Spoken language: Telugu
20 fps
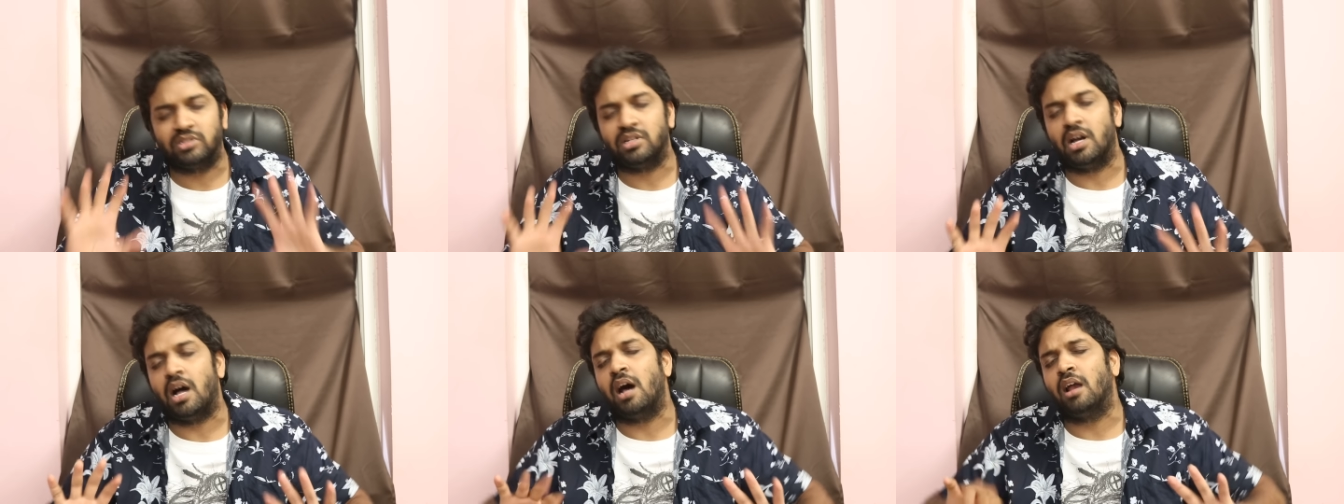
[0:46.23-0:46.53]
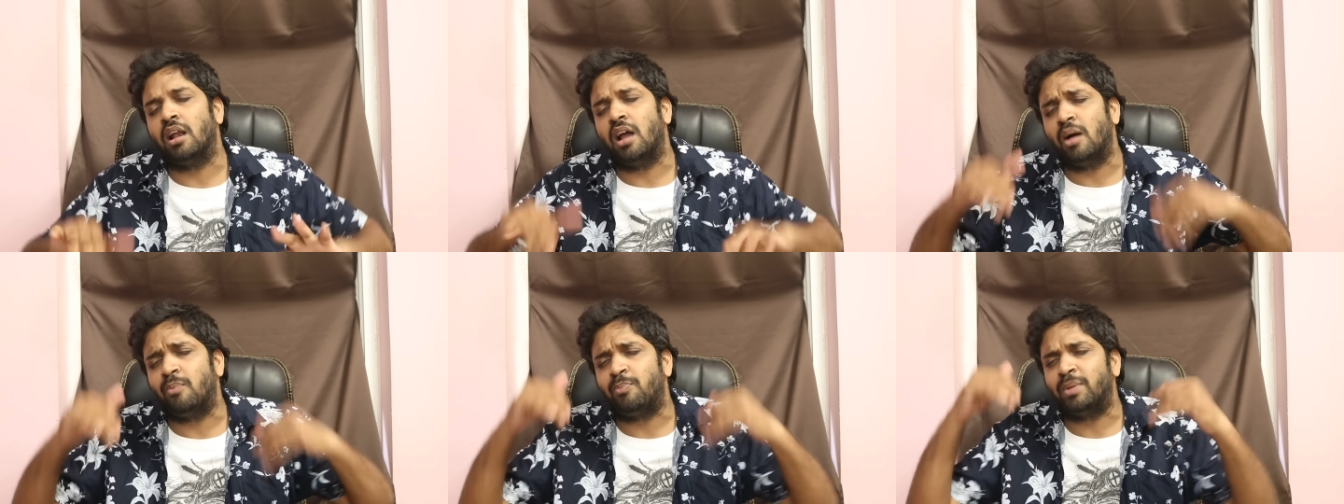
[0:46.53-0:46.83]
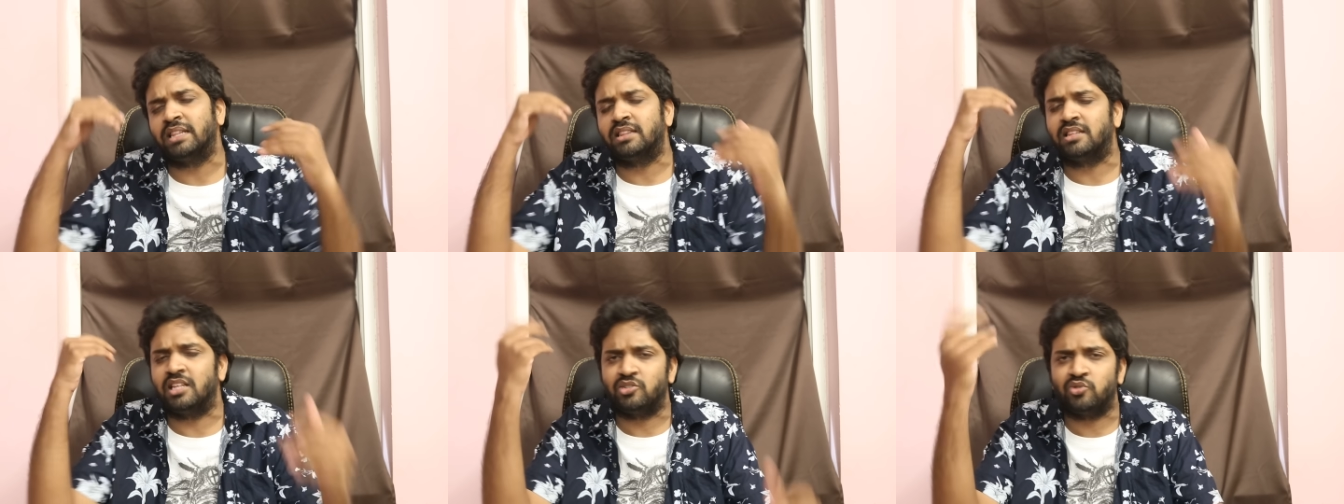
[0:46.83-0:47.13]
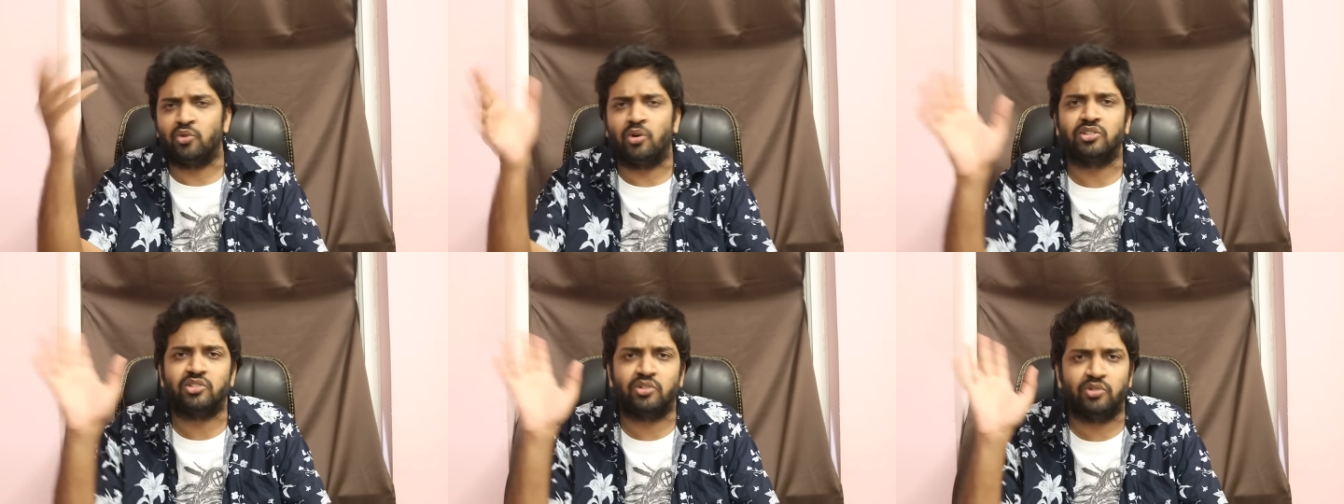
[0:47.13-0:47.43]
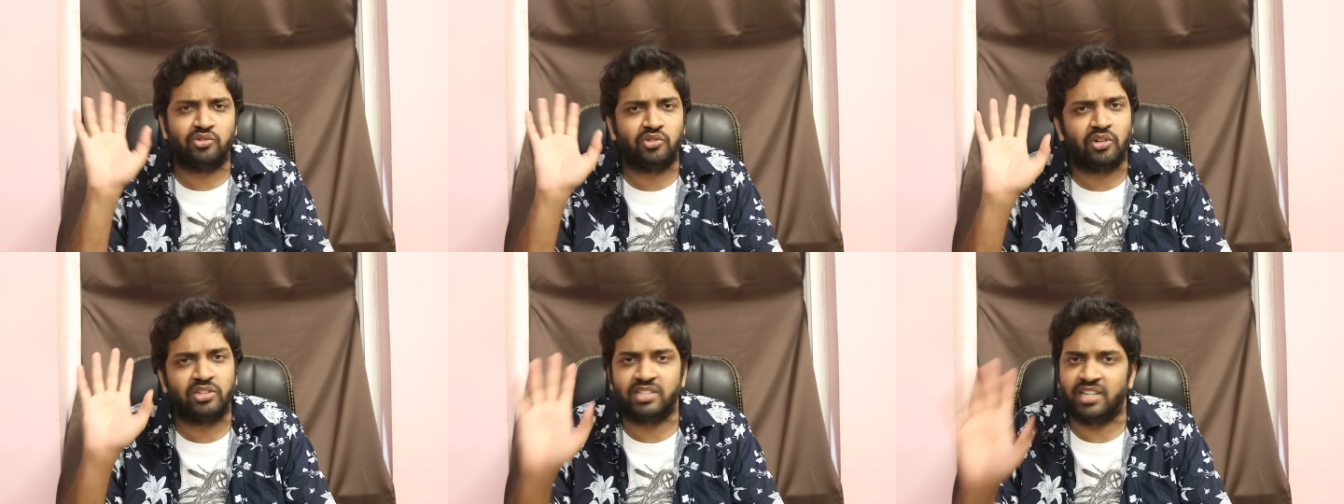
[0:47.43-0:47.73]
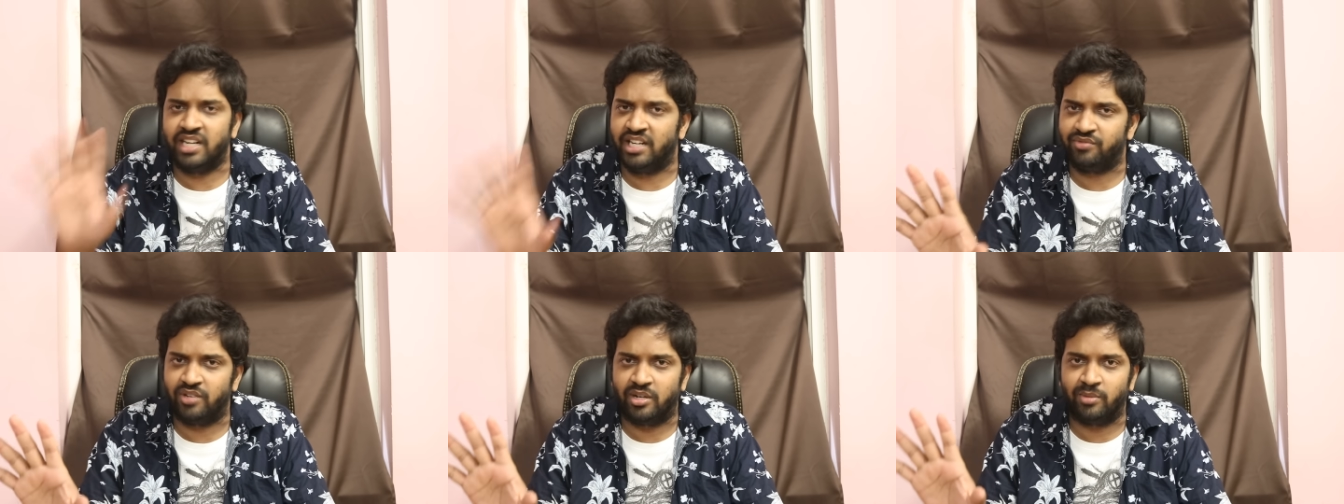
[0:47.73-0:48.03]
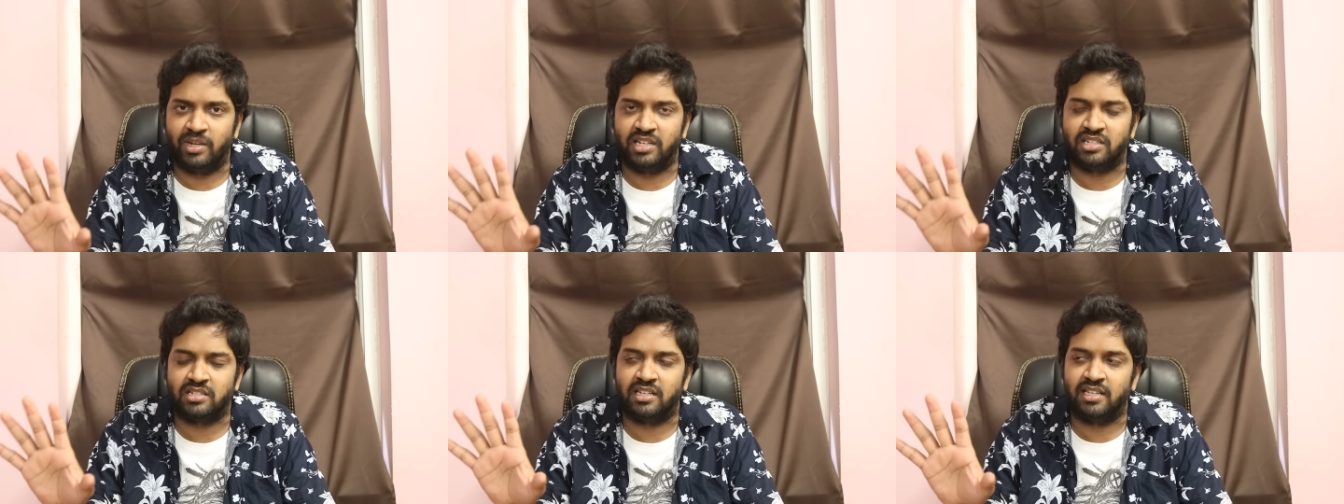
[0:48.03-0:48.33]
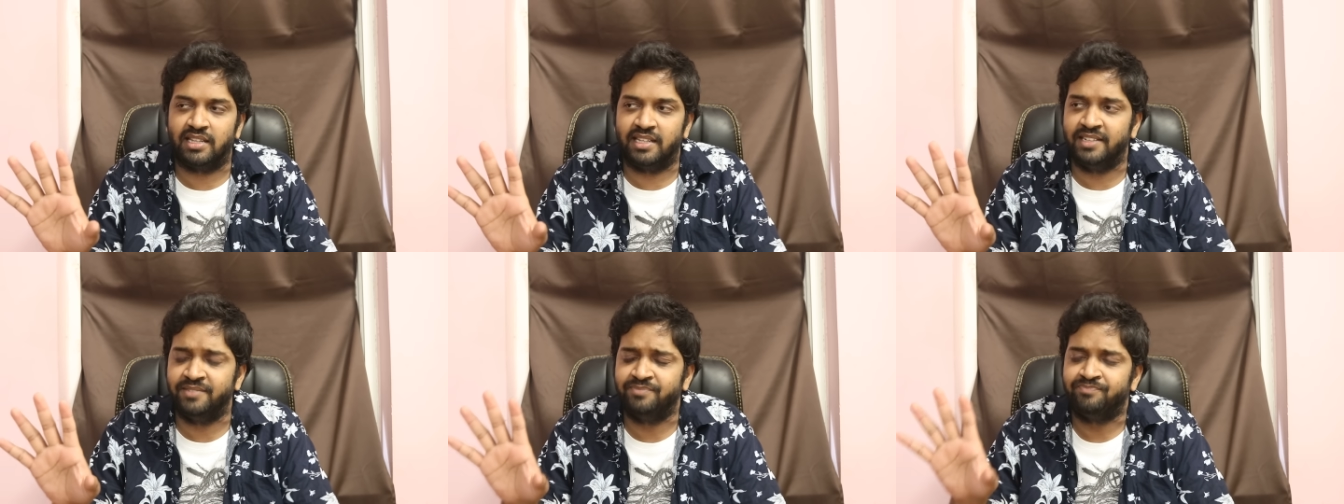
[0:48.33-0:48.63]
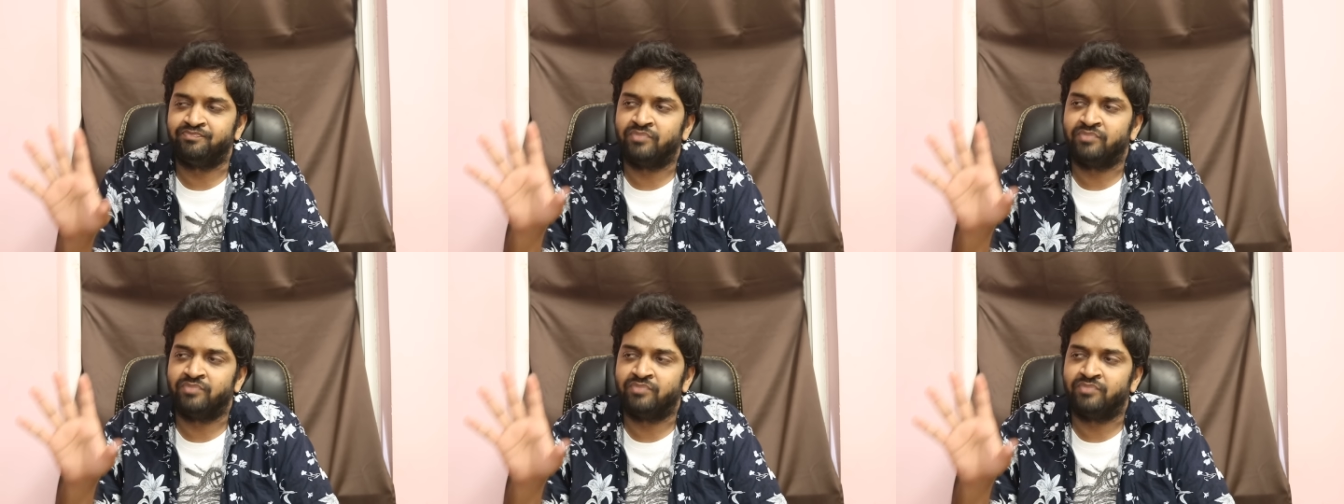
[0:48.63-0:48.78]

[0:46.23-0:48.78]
చాలా పెద్ద సోర్స్ నుంచి వచ్చిన ఇన్ఫర్మేషన్ ఇది